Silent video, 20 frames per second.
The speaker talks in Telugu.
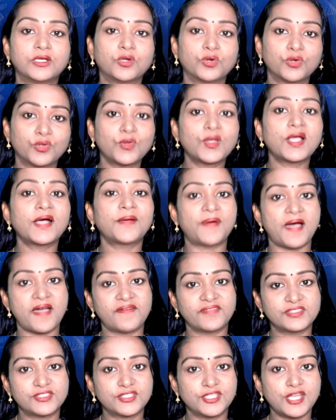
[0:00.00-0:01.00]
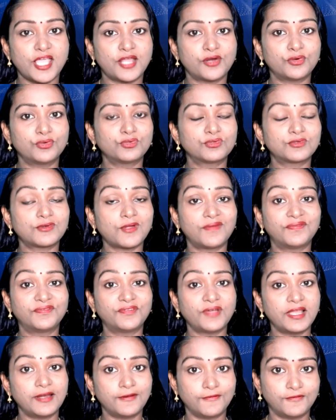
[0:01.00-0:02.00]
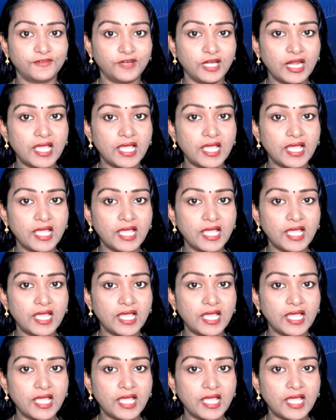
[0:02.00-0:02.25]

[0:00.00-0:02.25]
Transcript: భావిస్తున్నారు నువ్వు టాప్ లో ఉండాలని